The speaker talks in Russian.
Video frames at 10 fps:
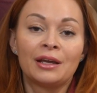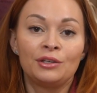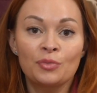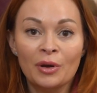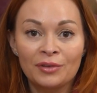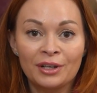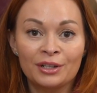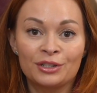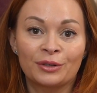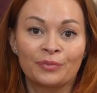Не
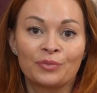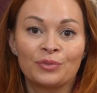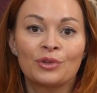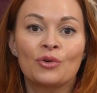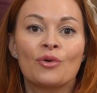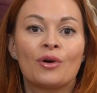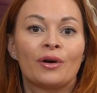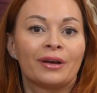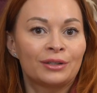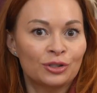поверите,
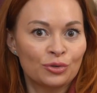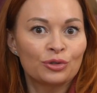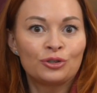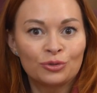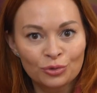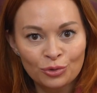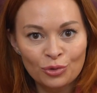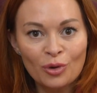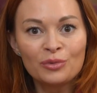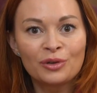но это же очень
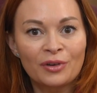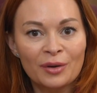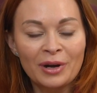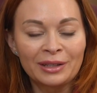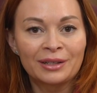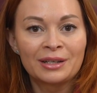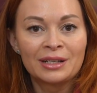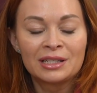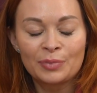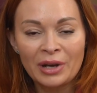удобный формат –
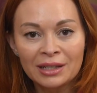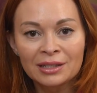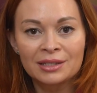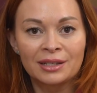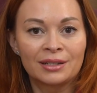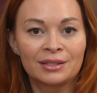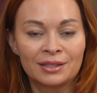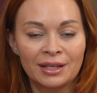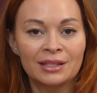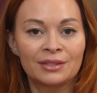спрятаться
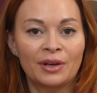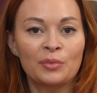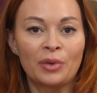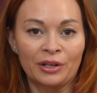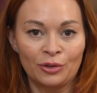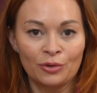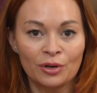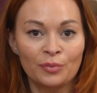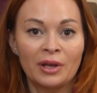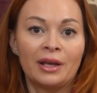за своим
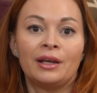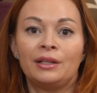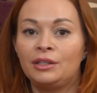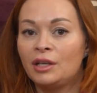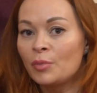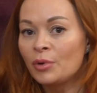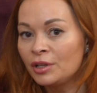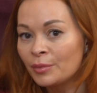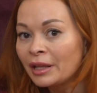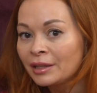партнером, не
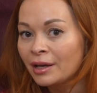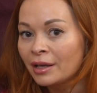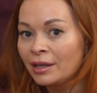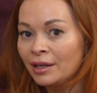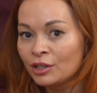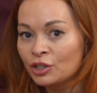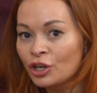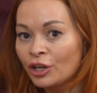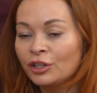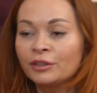принимать никакие
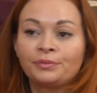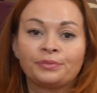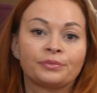решения,